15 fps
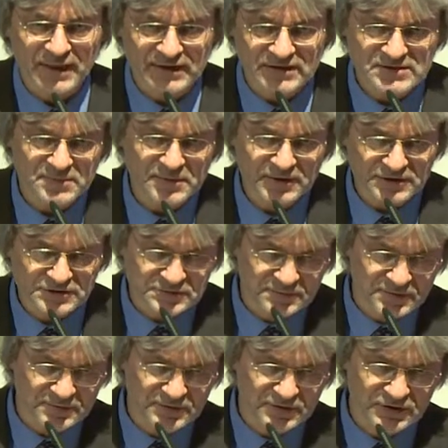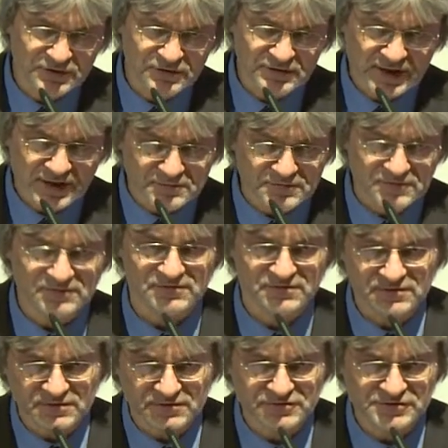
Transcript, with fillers: eksperci pomogą nam e,